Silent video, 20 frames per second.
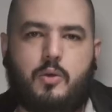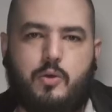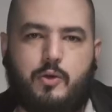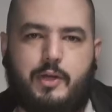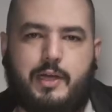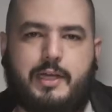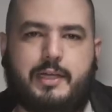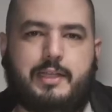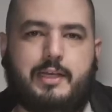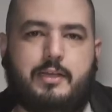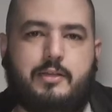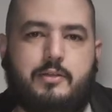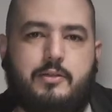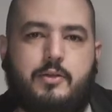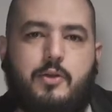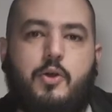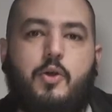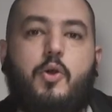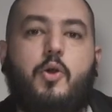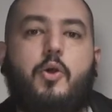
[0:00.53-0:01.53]
Hola, ¿qué
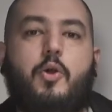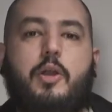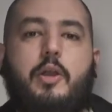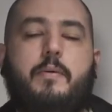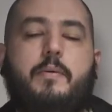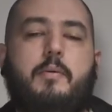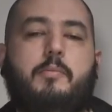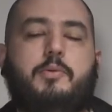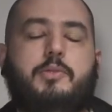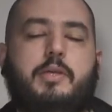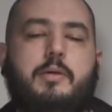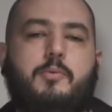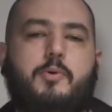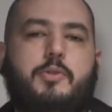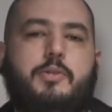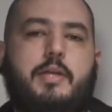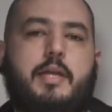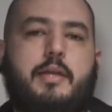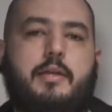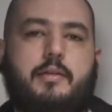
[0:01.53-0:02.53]
tal? Hoy les vamos a
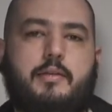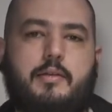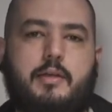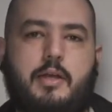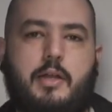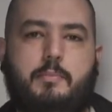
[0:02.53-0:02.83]
mostrar